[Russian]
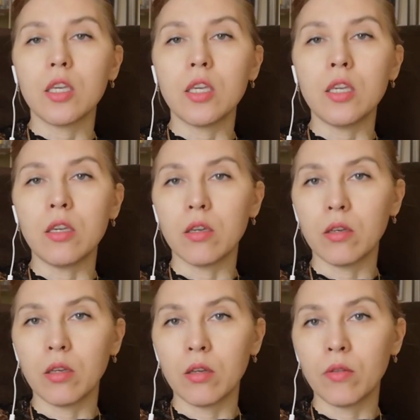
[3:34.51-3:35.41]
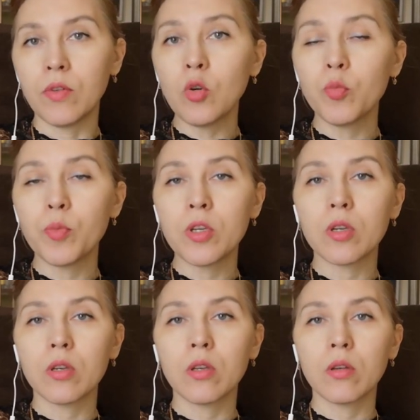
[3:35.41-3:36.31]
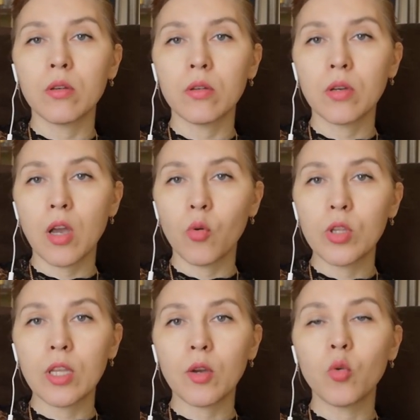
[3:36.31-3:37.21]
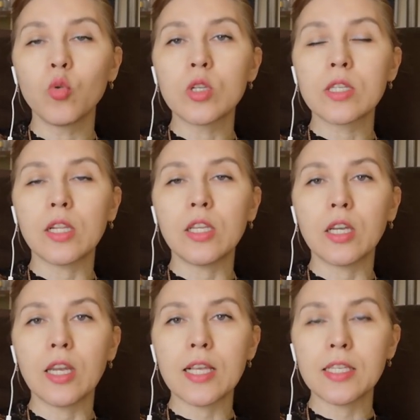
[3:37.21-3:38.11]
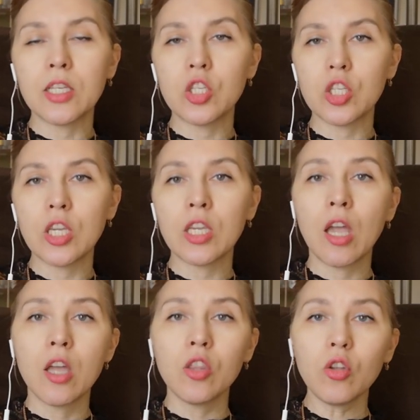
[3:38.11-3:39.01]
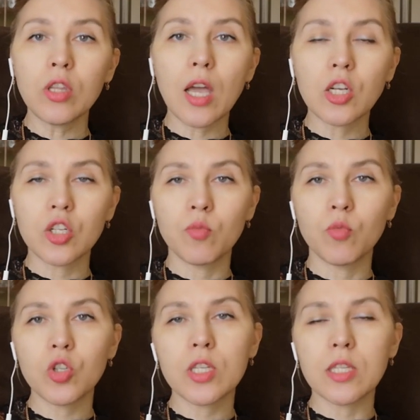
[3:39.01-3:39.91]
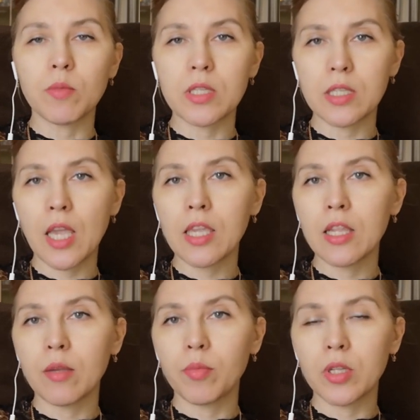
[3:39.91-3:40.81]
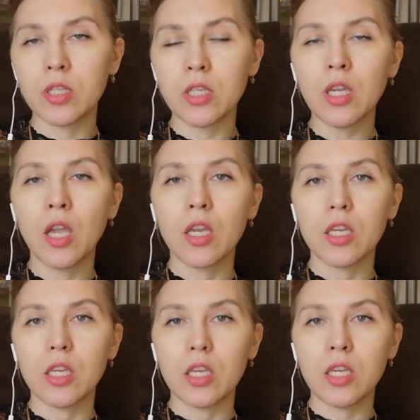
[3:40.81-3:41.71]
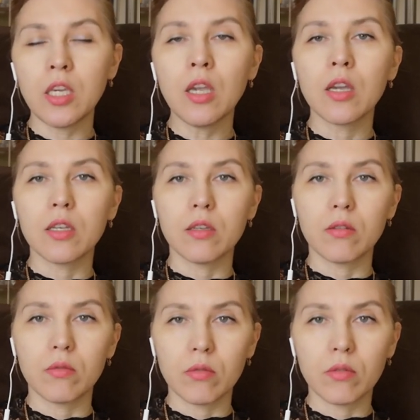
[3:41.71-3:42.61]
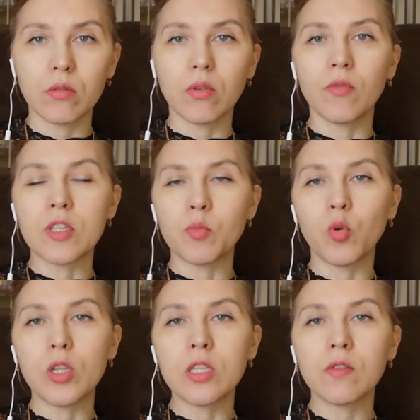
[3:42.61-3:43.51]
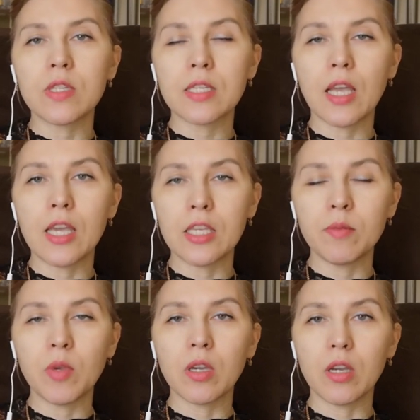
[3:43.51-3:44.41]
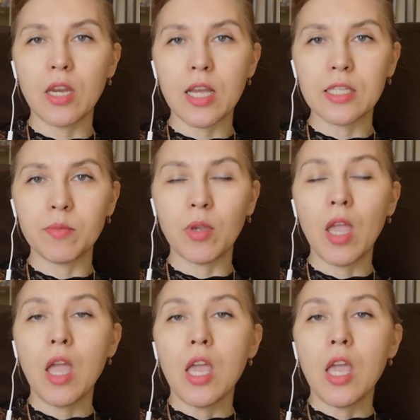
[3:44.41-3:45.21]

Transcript: и э, выкупить э, какой-то курс грязелечения, но также можно самостоятельно прийти и воспользоваться этими грязями.